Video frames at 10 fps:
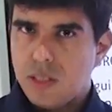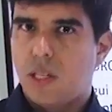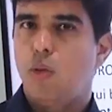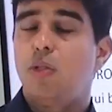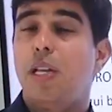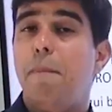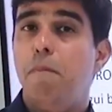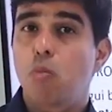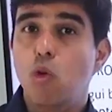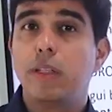Então isso é
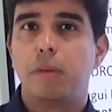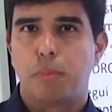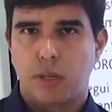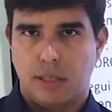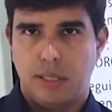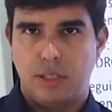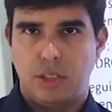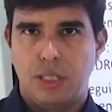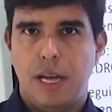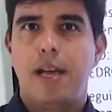muito
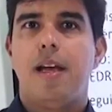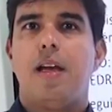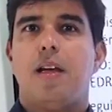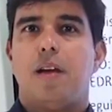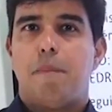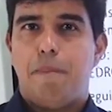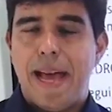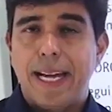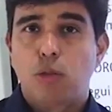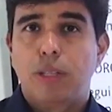importante.
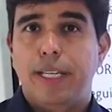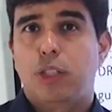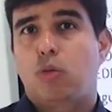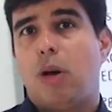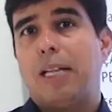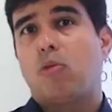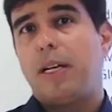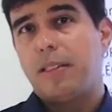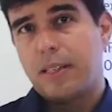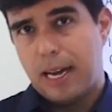Pegue o texto
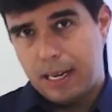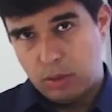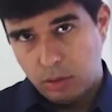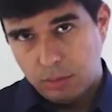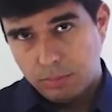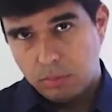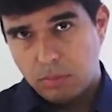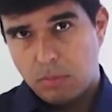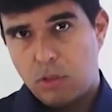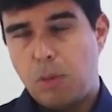atualizado,
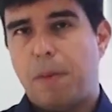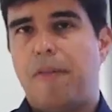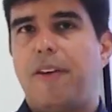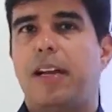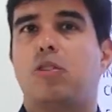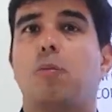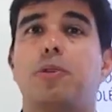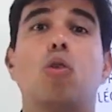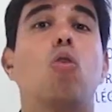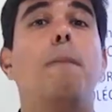de preferência a
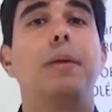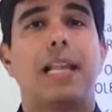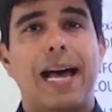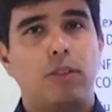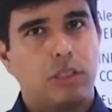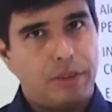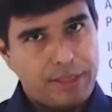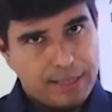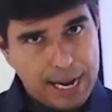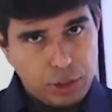opção compilado, que já
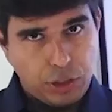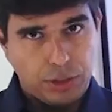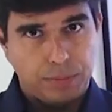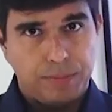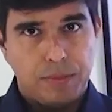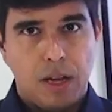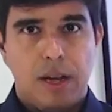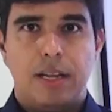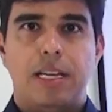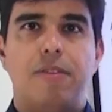vem certinho,
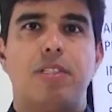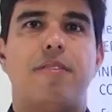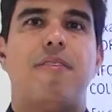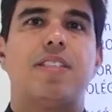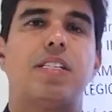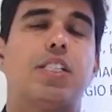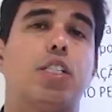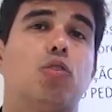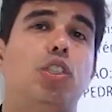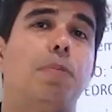e aí você vai fazendo as
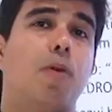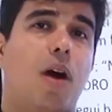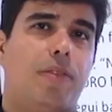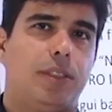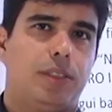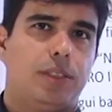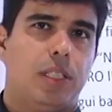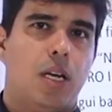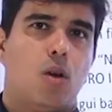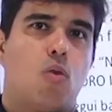questões de provas.
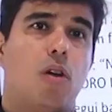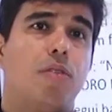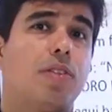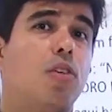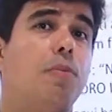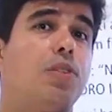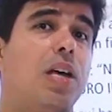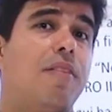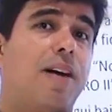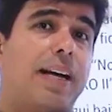Quando você
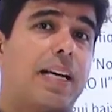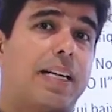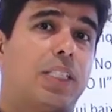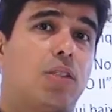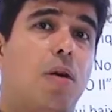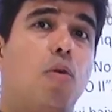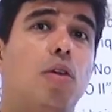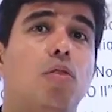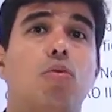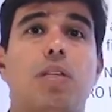observar que a questão
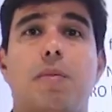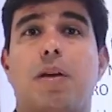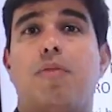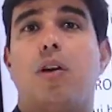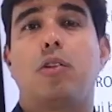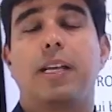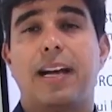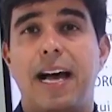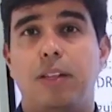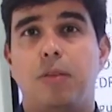abordou um tema que foi
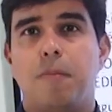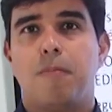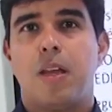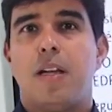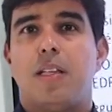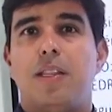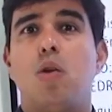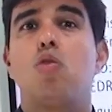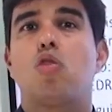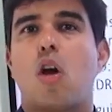alterado,
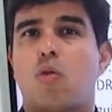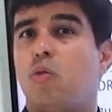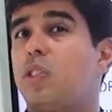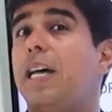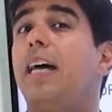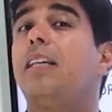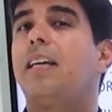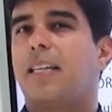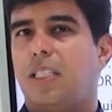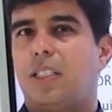não só conserta
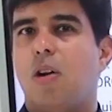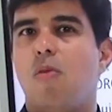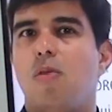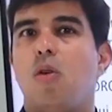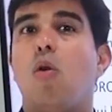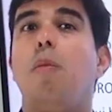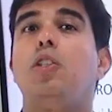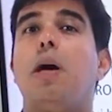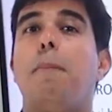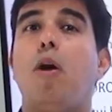na questão, como
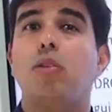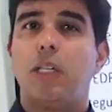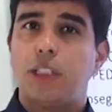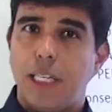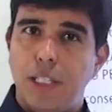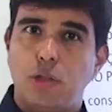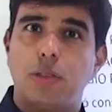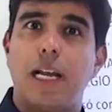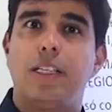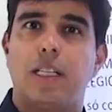já bota o asterisco
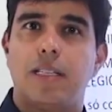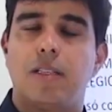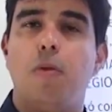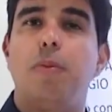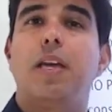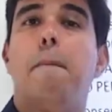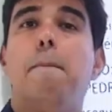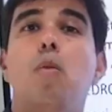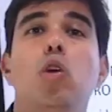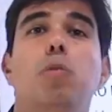na legislação, porque
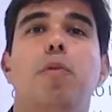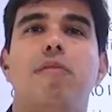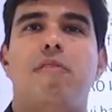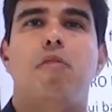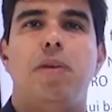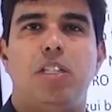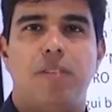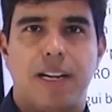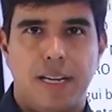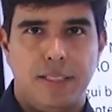muito provavelmente
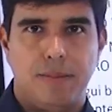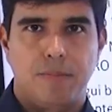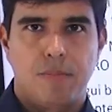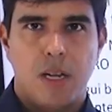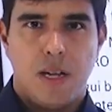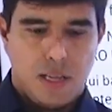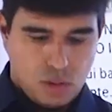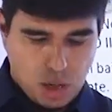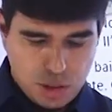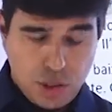vai cair.
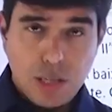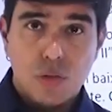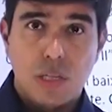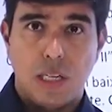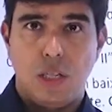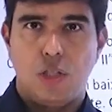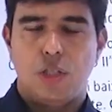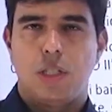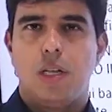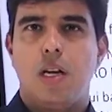Então a dica é o
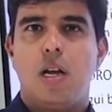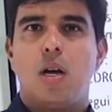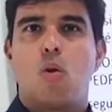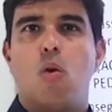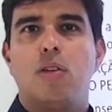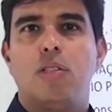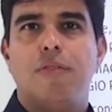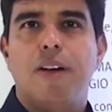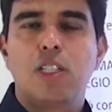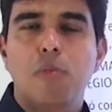seguinte: quando se
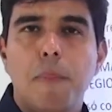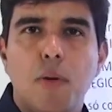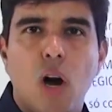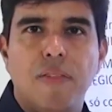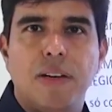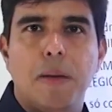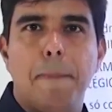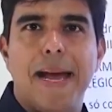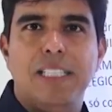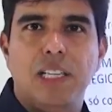faz uma prova que
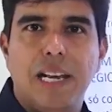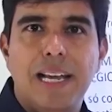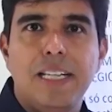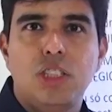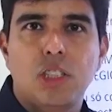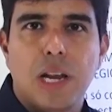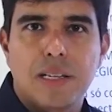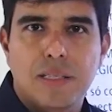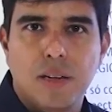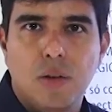pede
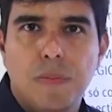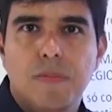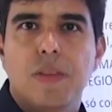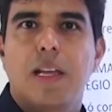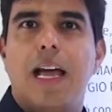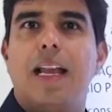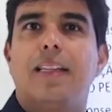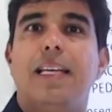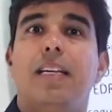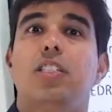legislação, ela
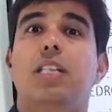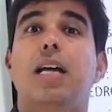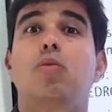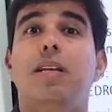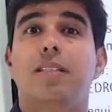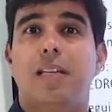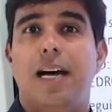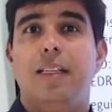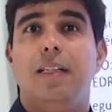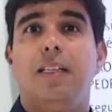tem que estar
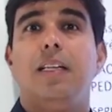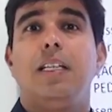atualizada.